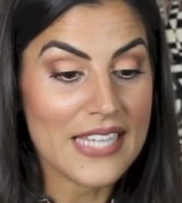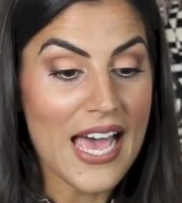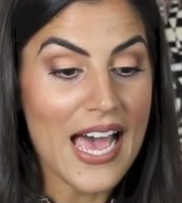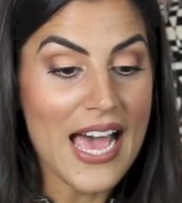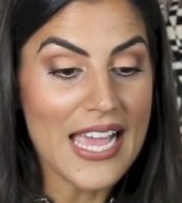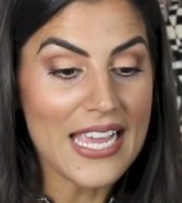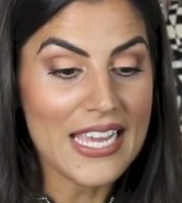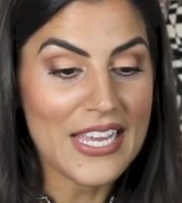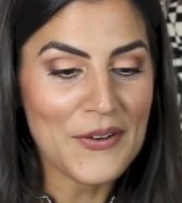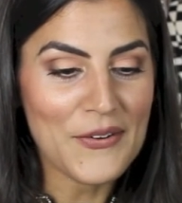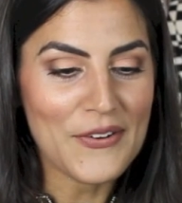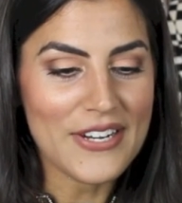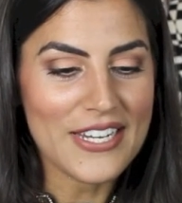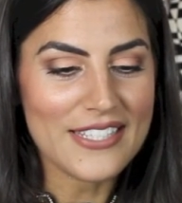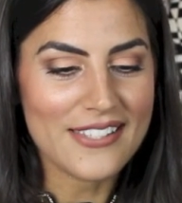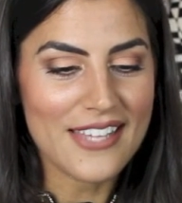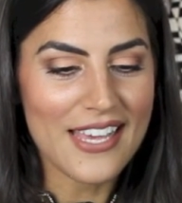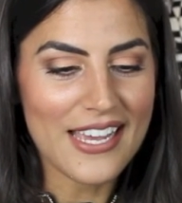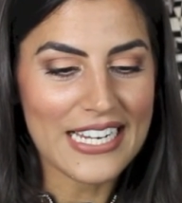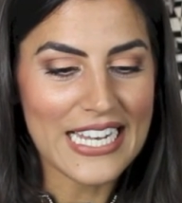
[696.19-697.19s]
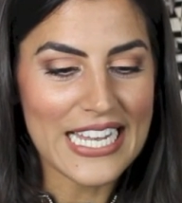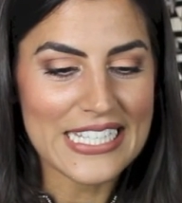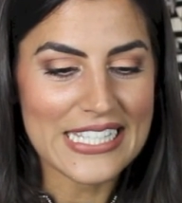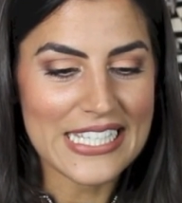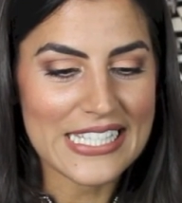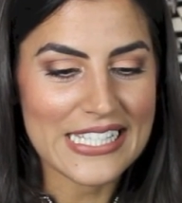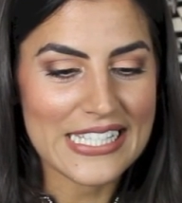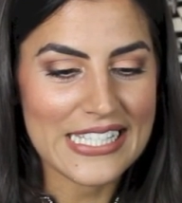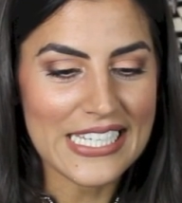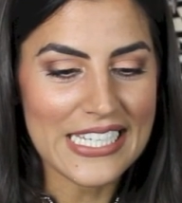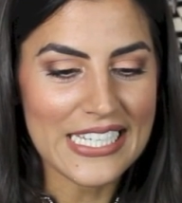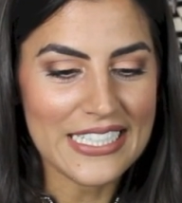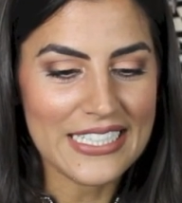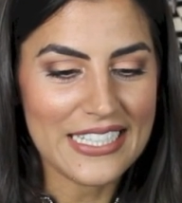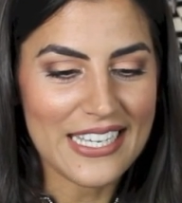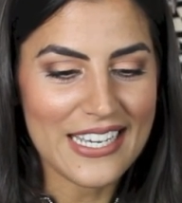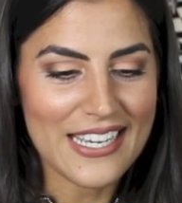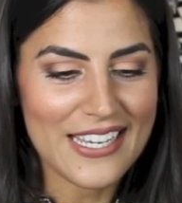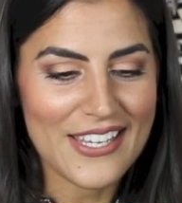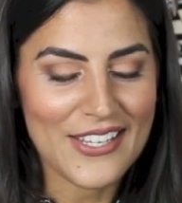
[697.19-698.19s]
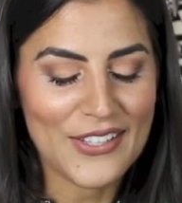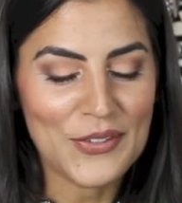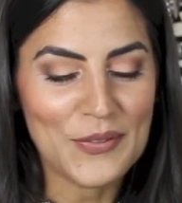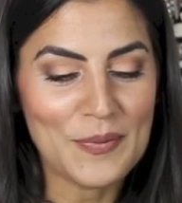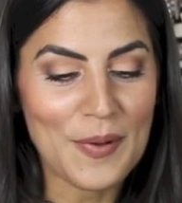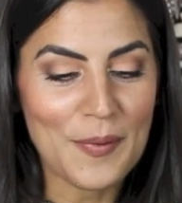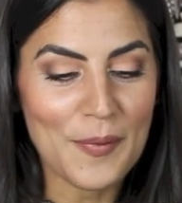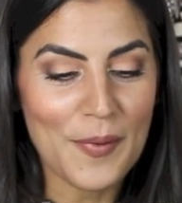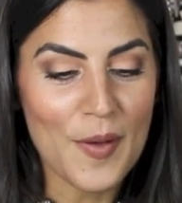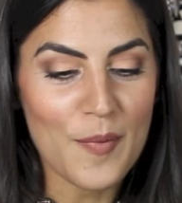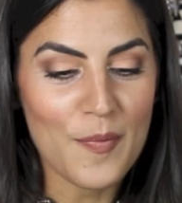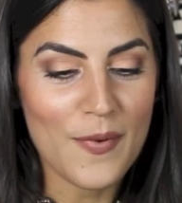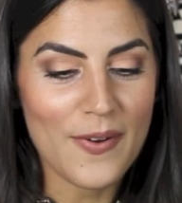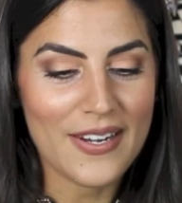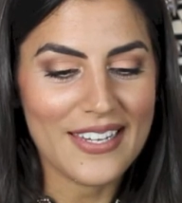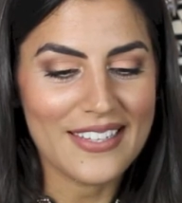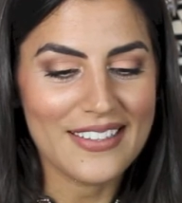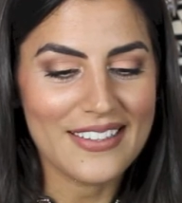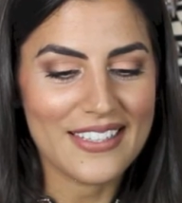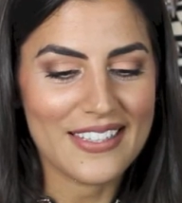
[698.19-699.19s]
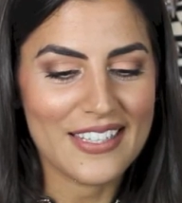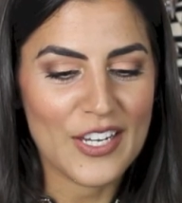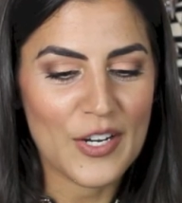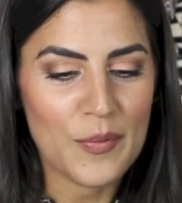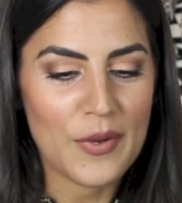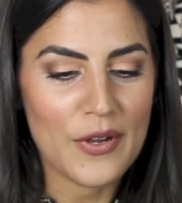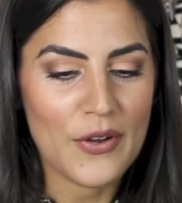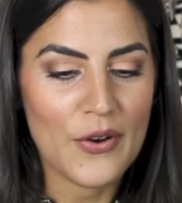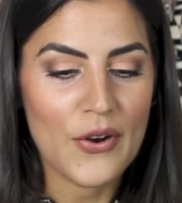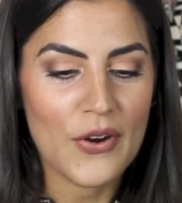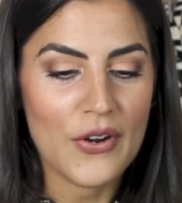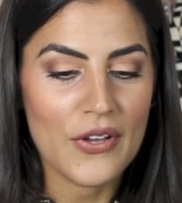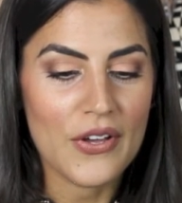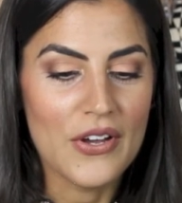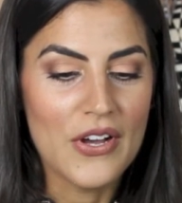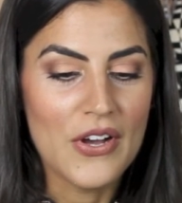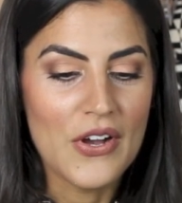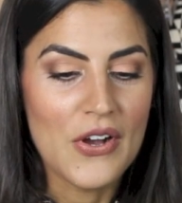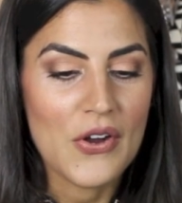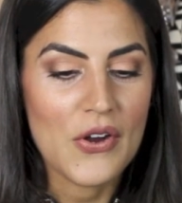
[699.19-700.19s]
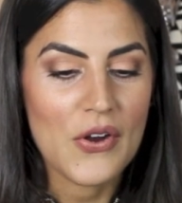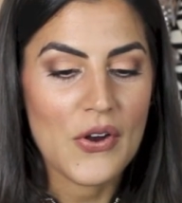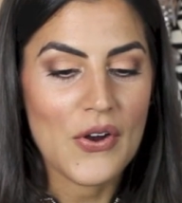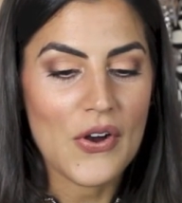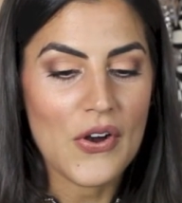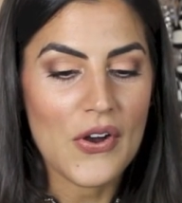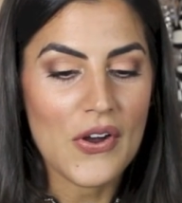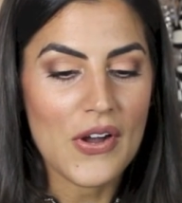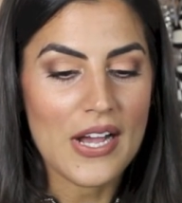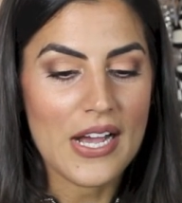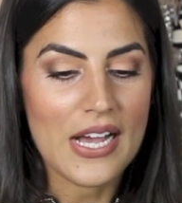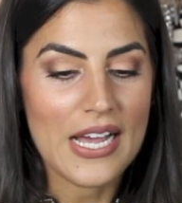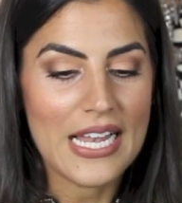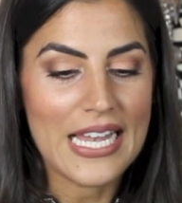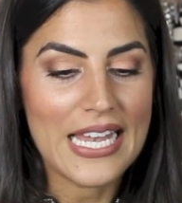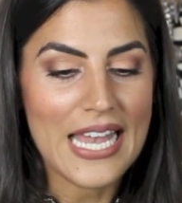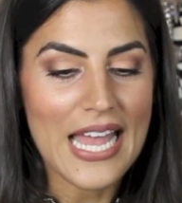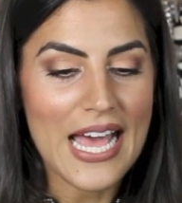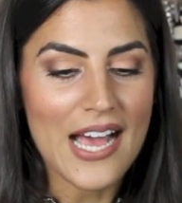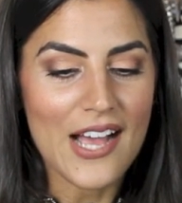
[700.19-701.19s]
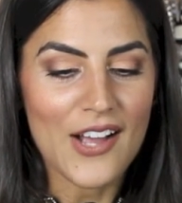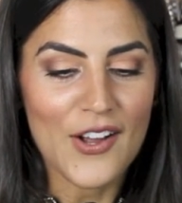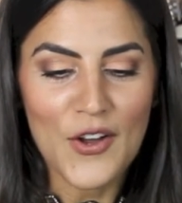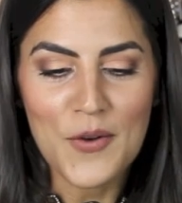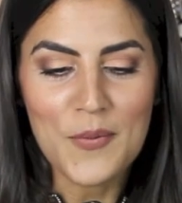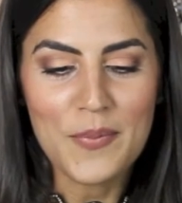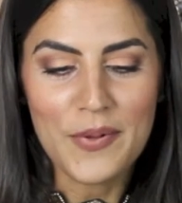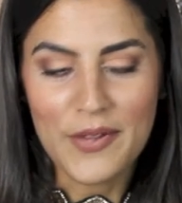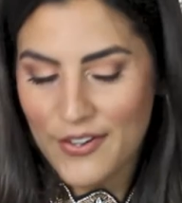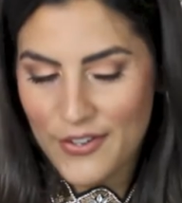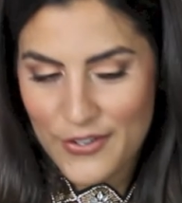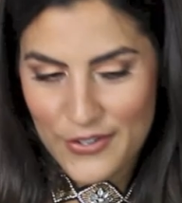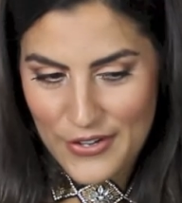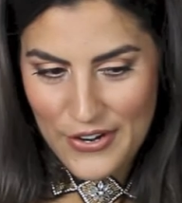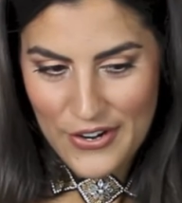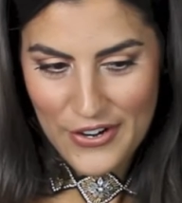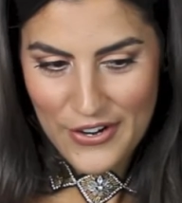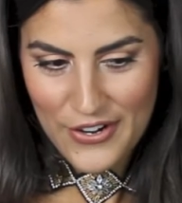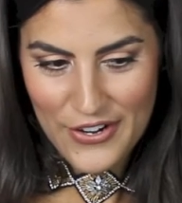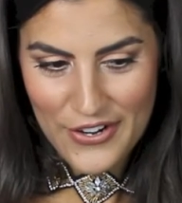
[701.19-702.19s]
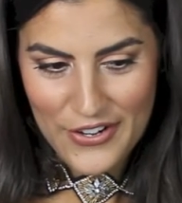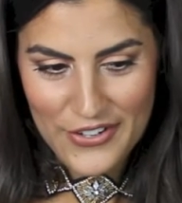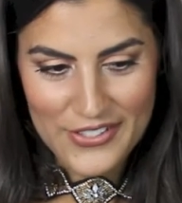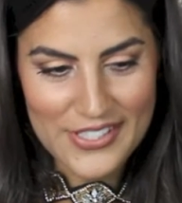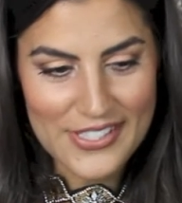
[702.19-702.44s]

¡Ay, qué buenas esas clasecitas! Ya tu mamá va a poder entender mejor con la computer.